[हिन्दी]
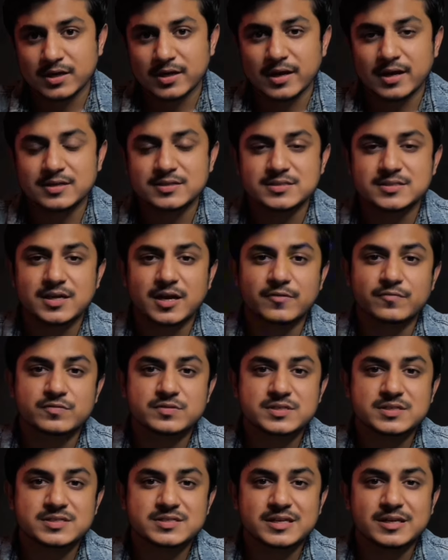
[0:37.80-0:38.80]
गया है जिसे आईफोन
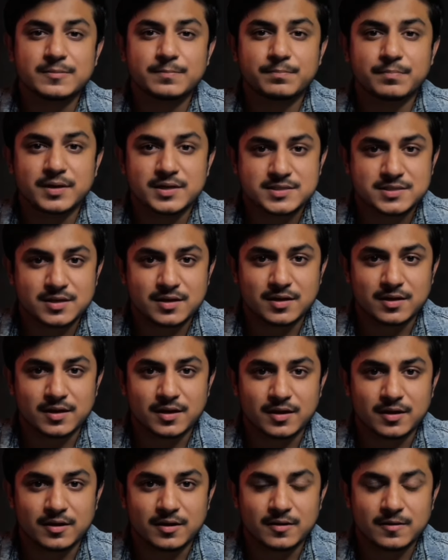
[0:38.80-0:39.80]
16 प्लस कहा
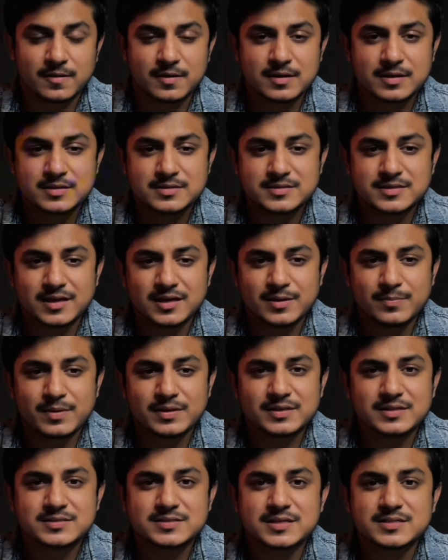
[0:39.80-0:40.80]
गया है जाहरी
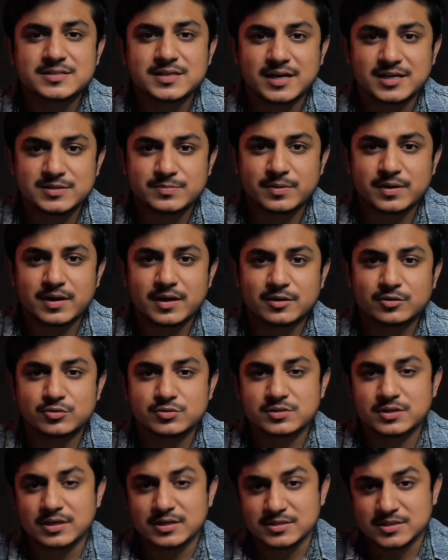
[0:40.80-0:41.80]
बात है इसका साइज़ बड़ा है तो
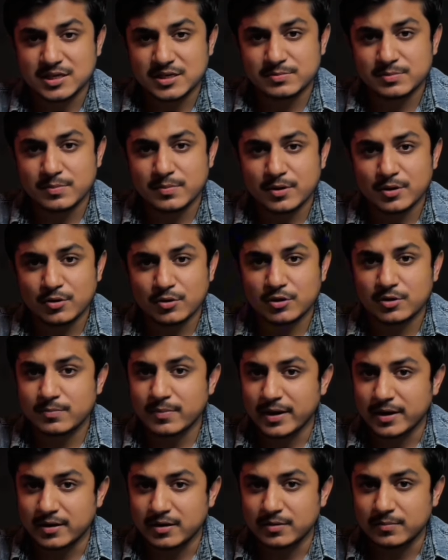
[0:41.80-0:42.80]
स्क्रीन साइज़ भी बड़ा होगा और
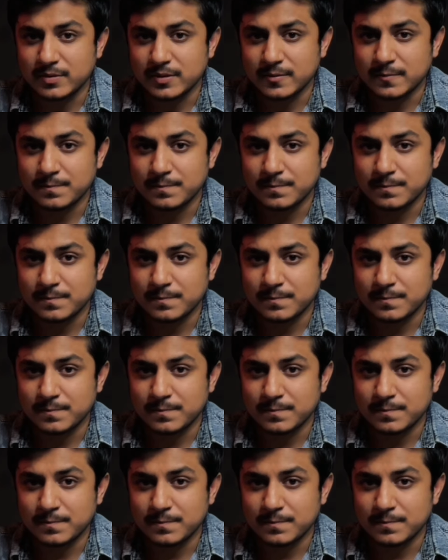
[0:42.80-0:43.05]
बैटरी भी